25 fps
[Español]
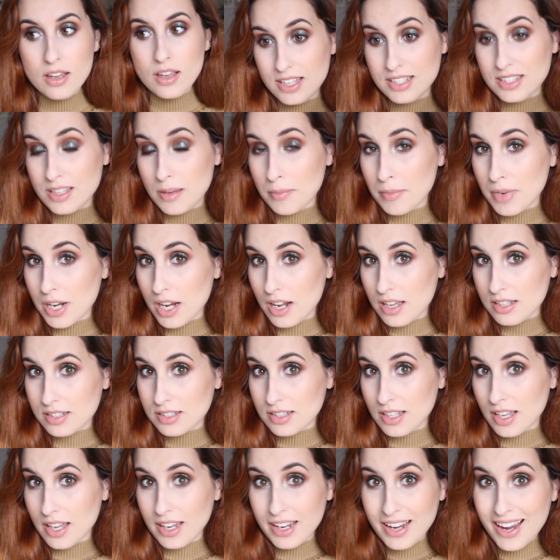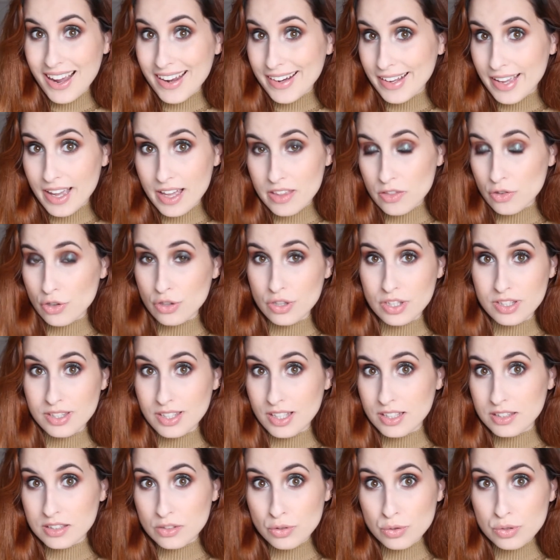Es que me las he cargado de
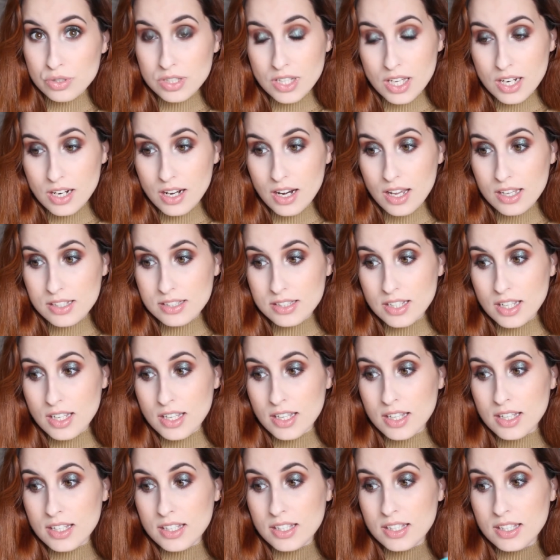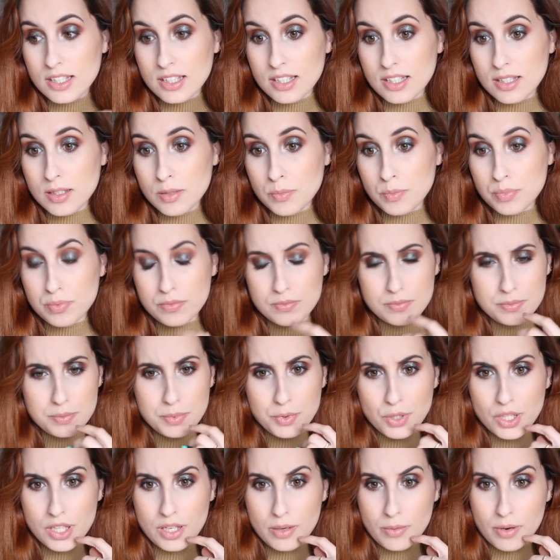tanto usarlas y
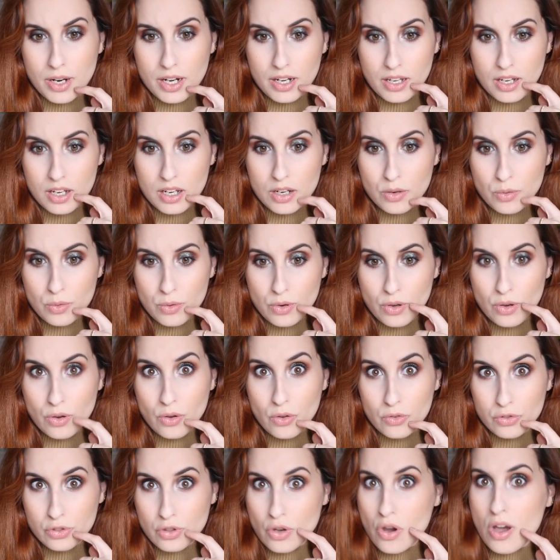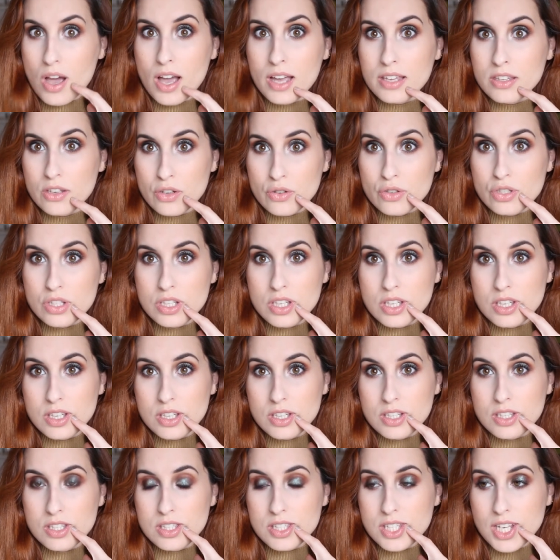pues llevaré unos dos años
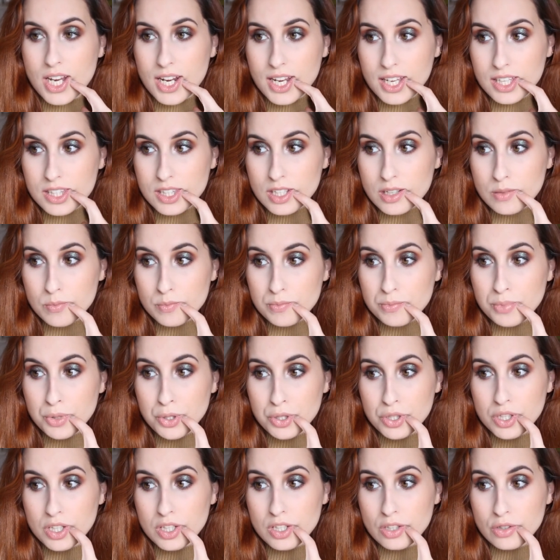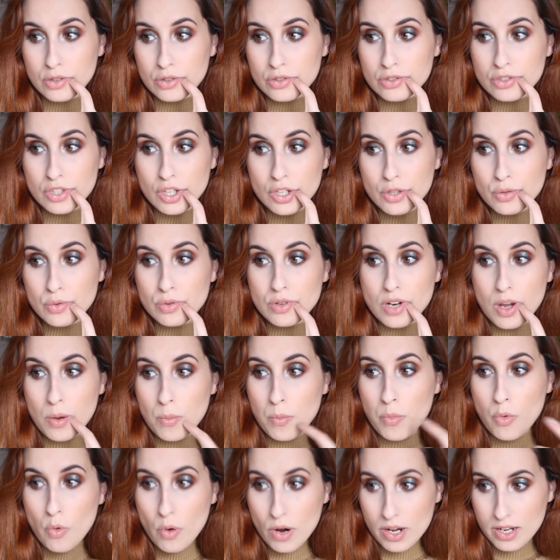sin chaqueta porque quiero conseguir una
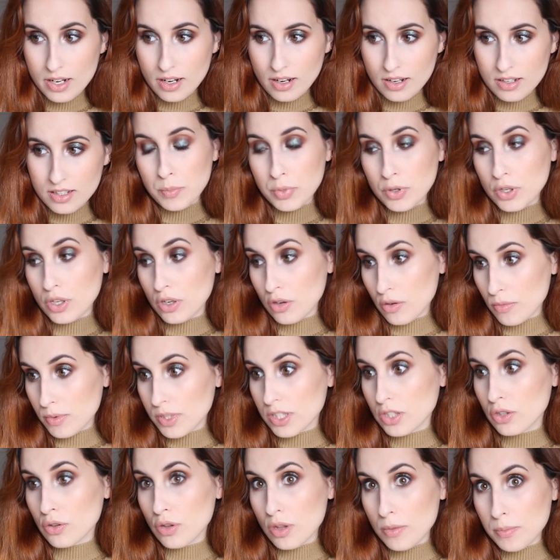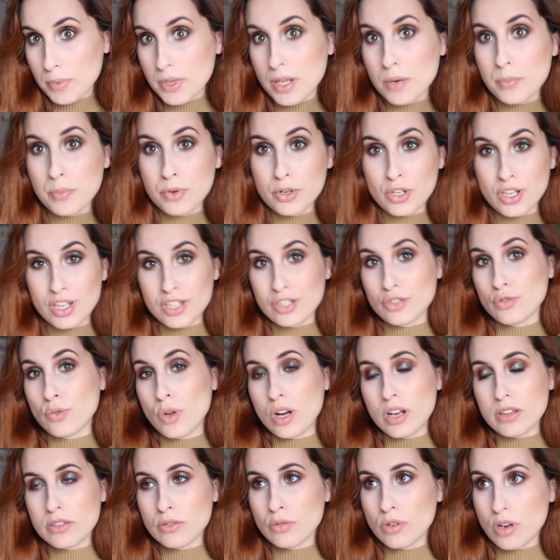buena. ¿Por qué comento de piel? Porque
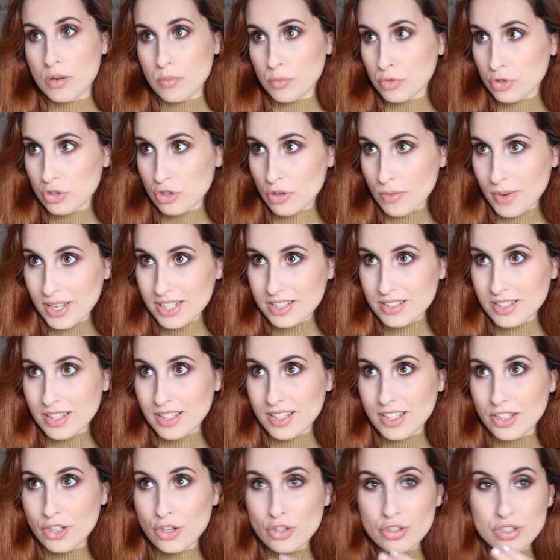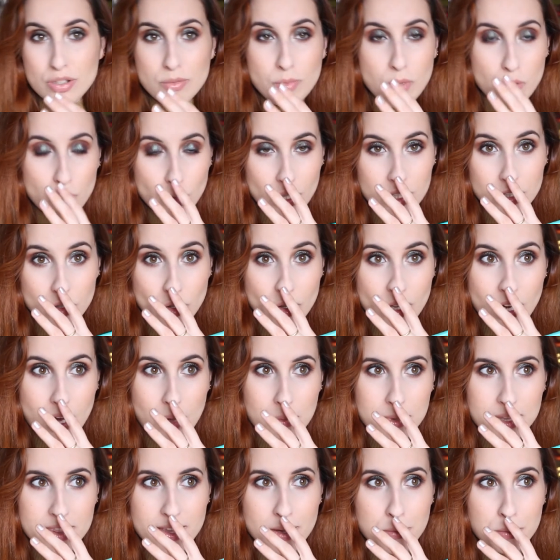suelen durar mucho más y yo si me dura toda la
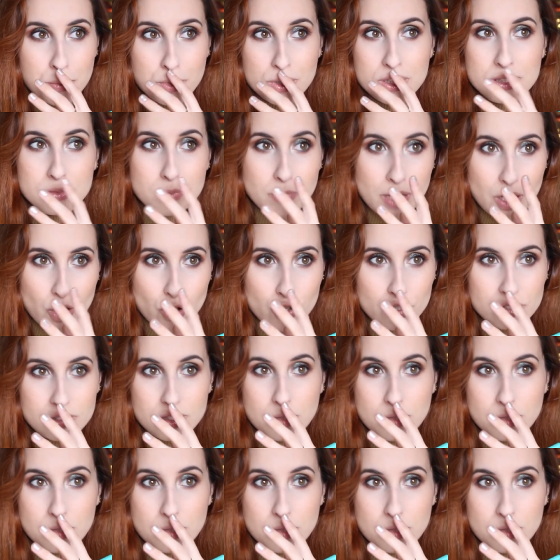vida, pues mejor.